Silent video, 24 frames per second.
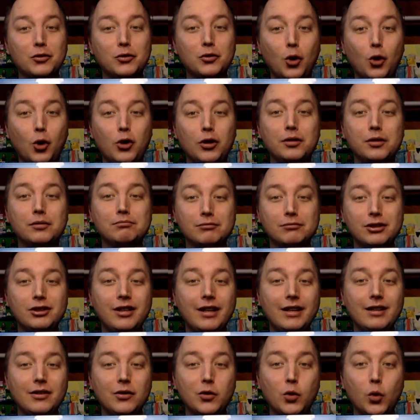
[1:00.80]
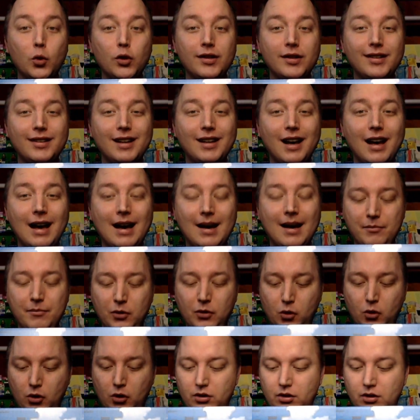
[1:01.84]
doch einen Ticken günstiger haben
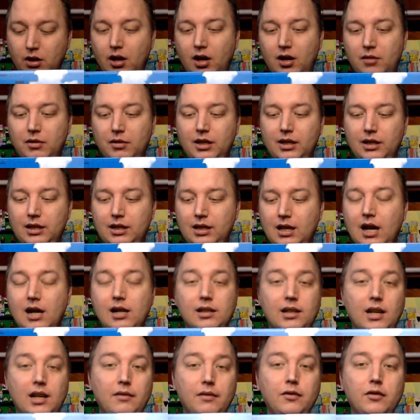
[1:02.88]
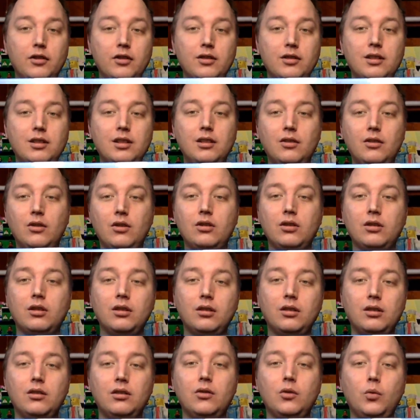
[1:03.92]
können, aber egal. Dafür ist hier noch äh,
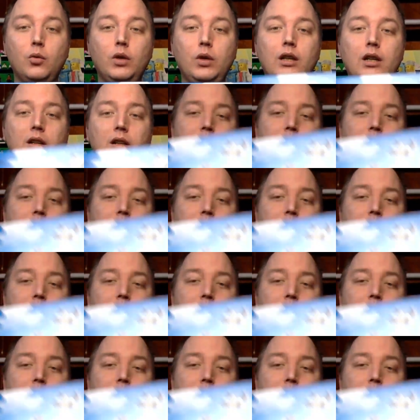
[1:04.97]
Wheeler